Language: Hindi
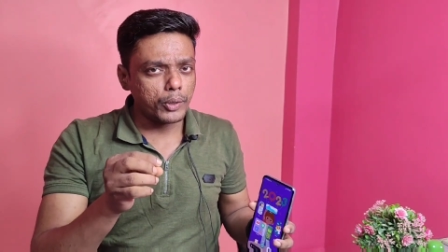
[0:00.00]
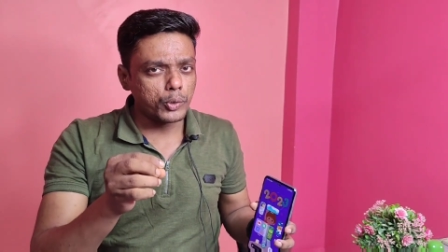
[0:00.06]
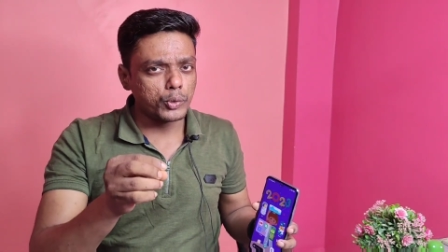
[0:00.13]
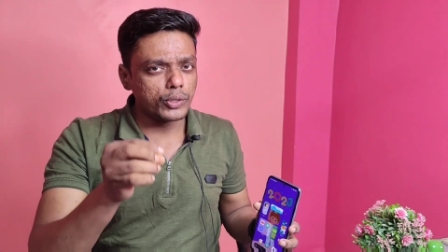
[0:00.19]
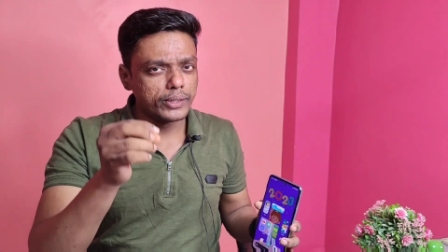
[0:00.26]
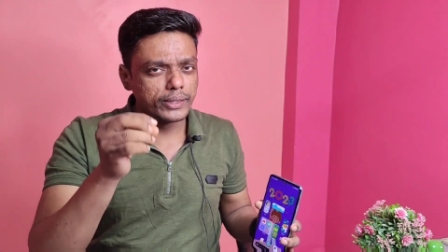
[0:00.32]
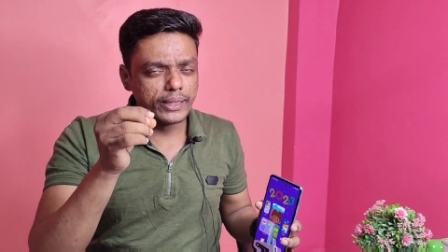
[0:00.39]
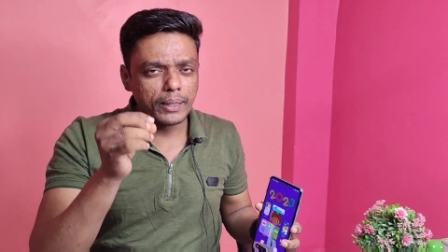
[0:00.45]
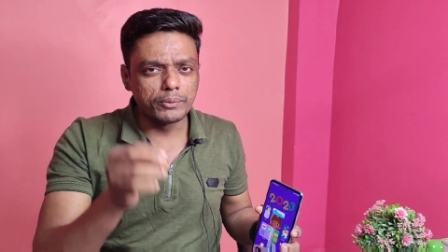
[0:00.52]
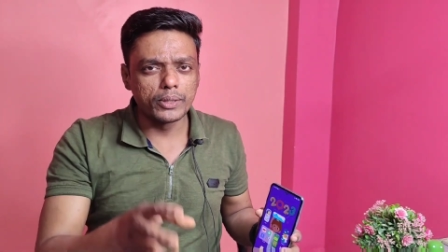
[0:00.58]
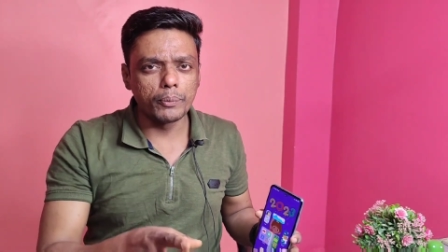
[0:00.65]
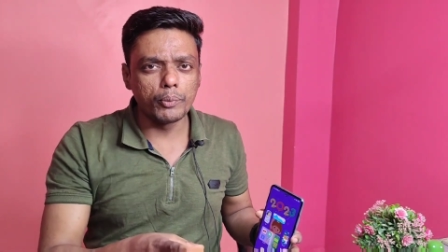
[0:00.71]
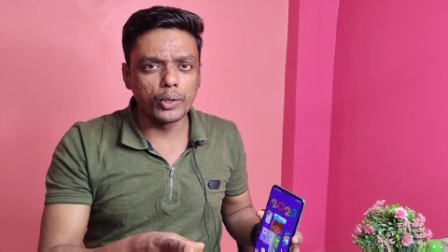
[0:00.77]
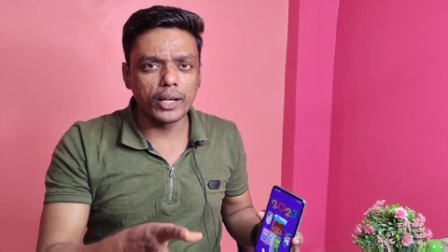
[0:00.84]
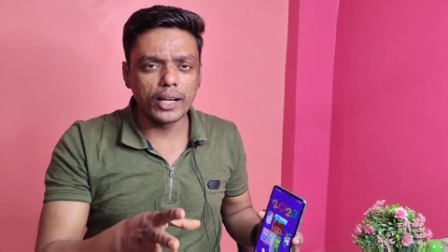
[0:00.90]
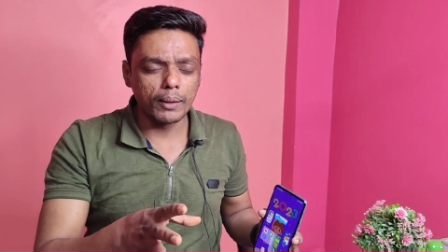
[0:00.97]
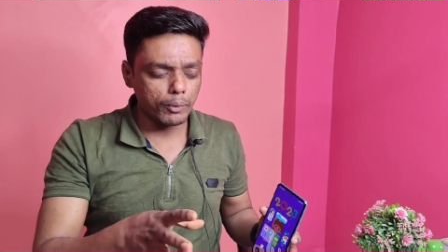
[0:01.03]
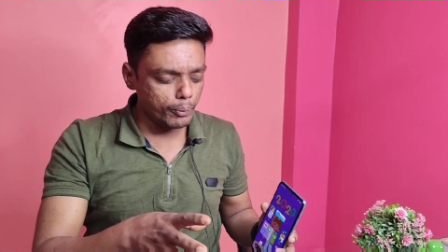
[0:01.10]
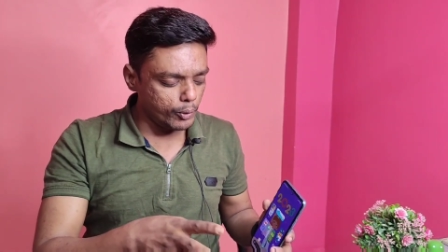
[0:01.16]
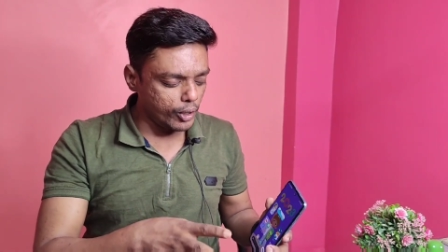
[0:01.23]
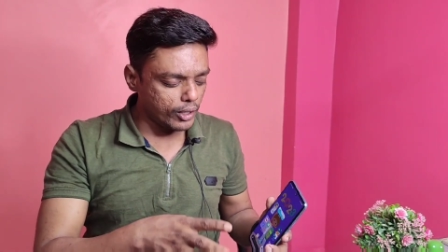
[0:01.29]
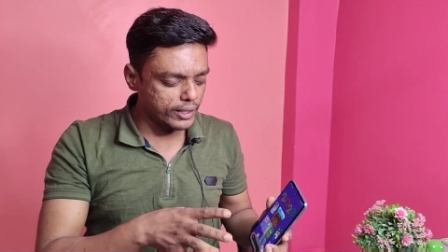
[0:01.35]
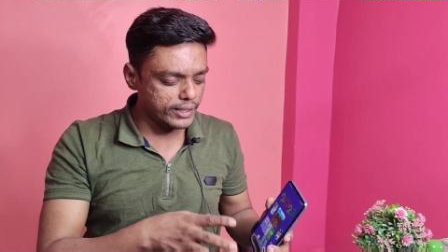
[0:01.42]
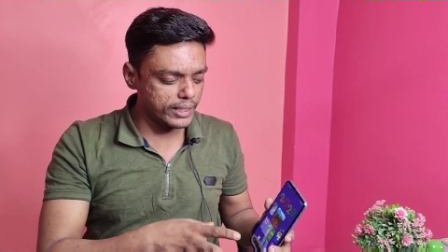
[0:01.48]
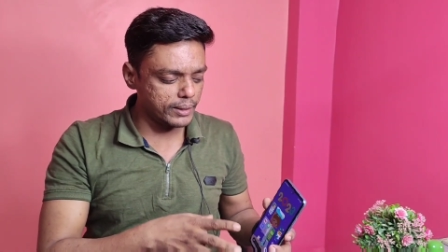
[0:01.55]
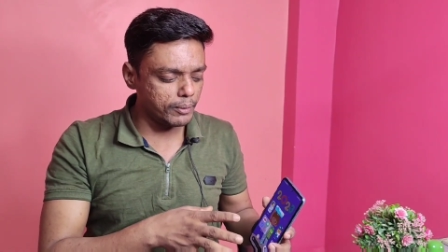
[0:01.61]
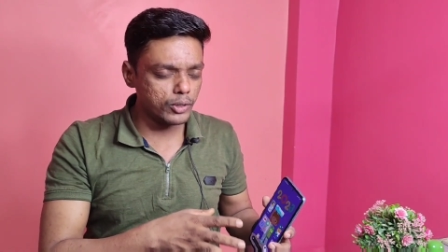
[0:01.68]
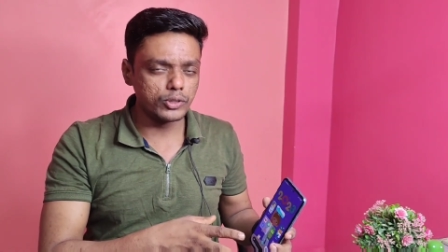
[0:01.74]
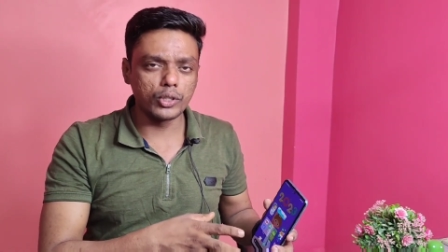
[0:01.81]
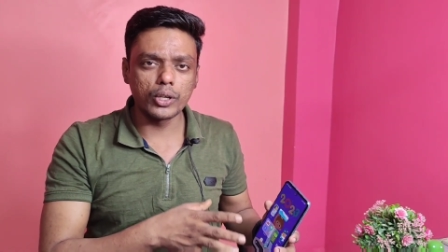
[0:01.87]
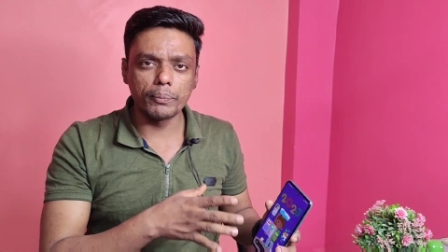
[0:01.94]
पर दोस्तों सेम सपोर्ट अगर हम मेरे
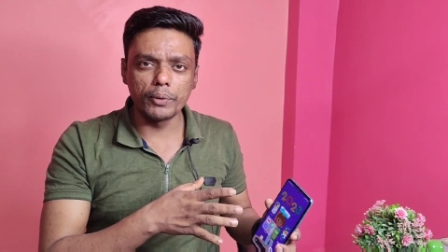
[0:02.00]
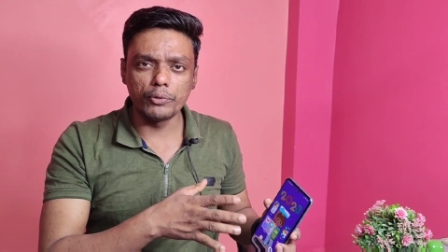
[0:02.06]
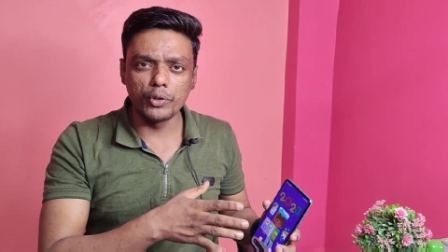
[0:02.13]
सिस्टम